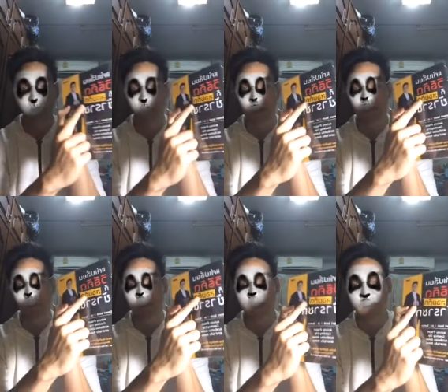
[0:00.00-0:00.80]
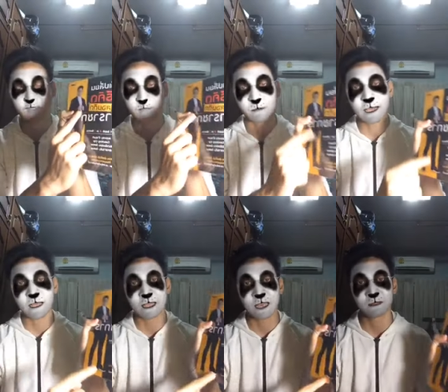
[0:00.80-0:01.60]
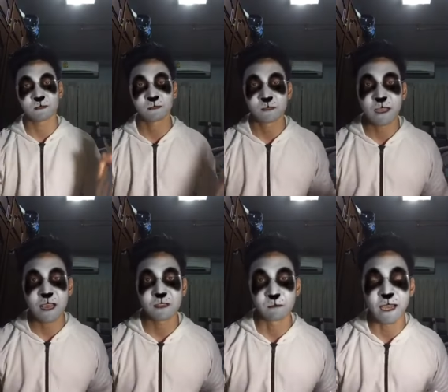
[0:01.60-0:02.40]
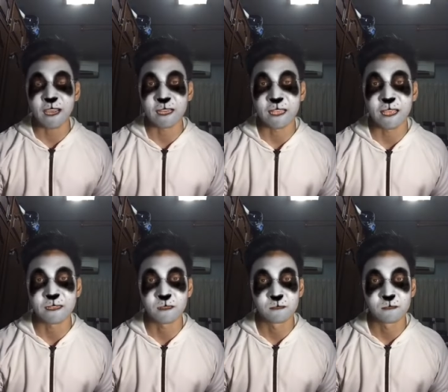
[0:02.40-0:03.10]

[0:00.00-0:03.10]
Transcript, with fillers: นะครับเป็นจิตเกษมได้คะแนนห้าสิบห้าคะแนน